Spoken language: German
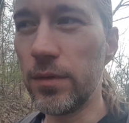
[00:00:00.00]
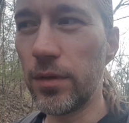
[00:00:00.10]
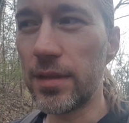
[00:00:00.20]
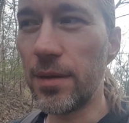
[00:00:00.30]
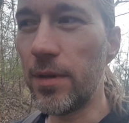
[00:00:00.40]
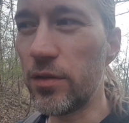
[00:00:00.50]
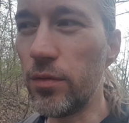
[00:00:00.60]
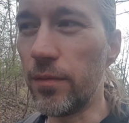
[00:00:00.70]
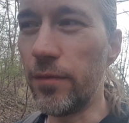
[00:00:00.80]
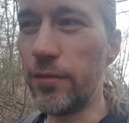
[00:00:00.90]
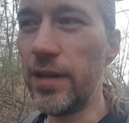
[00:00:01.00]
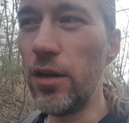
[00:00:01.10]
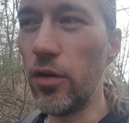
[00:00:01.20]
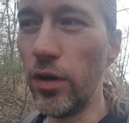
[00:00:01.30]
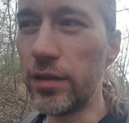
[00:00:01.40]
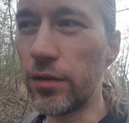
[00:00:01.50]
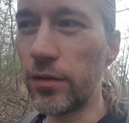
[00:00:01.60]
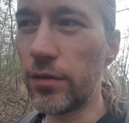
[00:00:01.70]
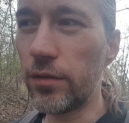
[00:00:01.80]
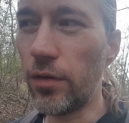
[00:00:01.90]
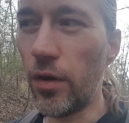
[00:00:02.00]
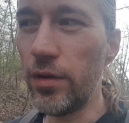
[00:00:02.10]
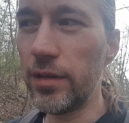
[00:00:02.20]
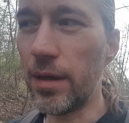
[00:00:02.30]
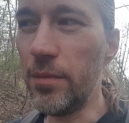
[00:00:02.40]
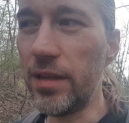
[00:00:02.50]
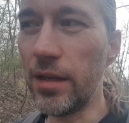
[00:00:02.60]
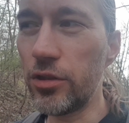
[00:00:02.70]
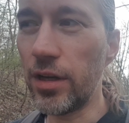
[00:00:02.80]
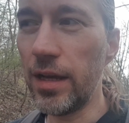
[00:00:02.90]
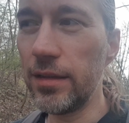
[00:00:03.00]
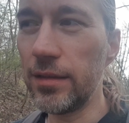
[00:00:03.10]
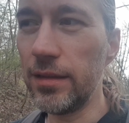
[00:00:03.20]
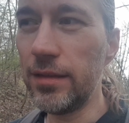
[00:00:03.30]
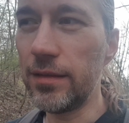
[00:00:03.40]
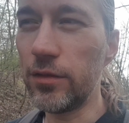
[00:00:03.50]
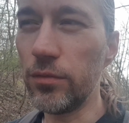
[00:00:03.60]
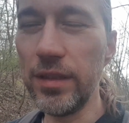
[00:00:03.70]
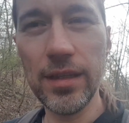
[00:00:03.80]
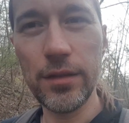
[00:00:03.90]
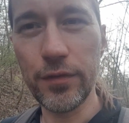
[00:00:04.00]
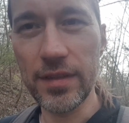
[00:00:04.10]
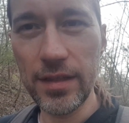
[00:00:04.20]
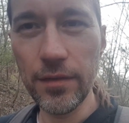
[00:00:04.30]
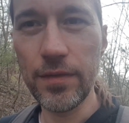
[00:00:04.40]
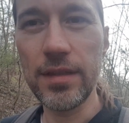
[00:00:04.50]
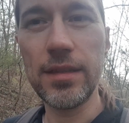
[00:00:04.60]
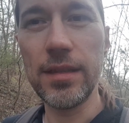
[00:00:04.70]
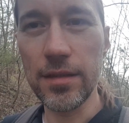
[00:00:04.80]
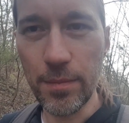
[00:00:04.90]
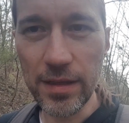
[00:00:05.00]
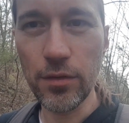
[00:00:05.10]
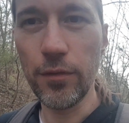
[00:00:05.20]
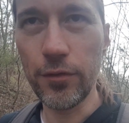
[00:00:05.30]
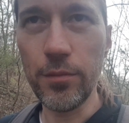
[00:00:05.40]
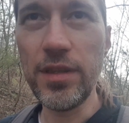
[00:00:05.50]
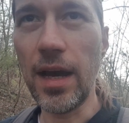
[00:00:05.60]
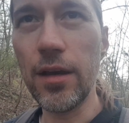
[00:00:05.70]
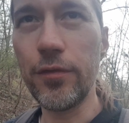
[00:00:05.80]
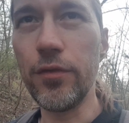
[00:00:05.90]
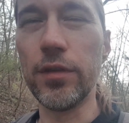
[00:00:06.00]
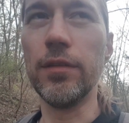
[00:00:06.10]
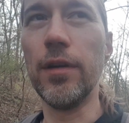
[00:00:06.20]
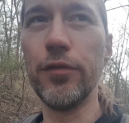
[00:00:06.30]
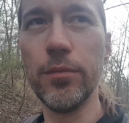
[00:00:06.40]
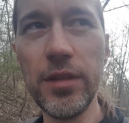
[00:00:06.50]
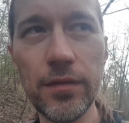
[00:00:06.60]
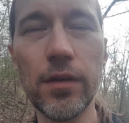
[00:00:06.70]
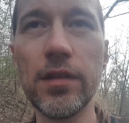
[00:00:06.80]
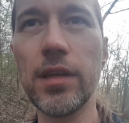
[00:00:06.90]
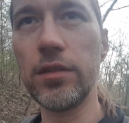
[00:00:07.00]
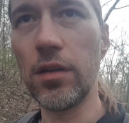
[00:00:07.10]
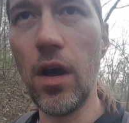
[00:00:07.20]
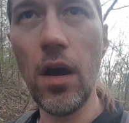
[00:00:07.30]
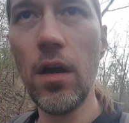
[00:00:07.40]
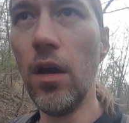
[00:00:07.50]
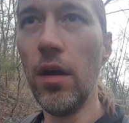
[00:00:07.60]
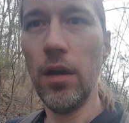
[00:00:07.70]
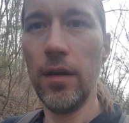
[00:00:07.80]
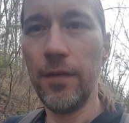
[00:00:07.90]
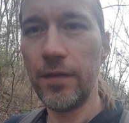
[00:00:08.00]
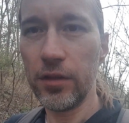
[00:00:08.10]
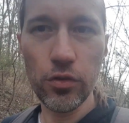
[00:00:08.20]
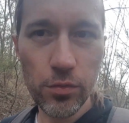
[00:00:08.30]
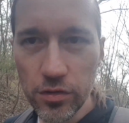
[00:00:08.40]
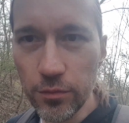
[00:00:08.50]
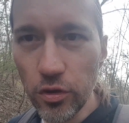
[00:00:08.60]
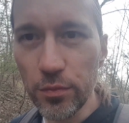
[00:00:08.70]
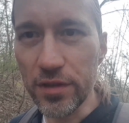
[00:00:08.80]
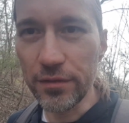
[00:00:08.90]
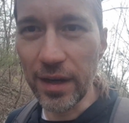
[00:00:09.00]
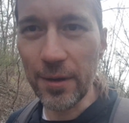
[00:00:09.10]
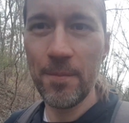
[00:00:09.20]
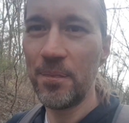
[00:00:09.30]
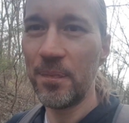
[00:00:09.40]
oder ich sage mal so, viele Leute können damit anscheinend nicht sich so identifizieren, wie sich diese Besserung für mich angefühlt hat, weil für mich war das recht klar, die typischen Symptome sind weg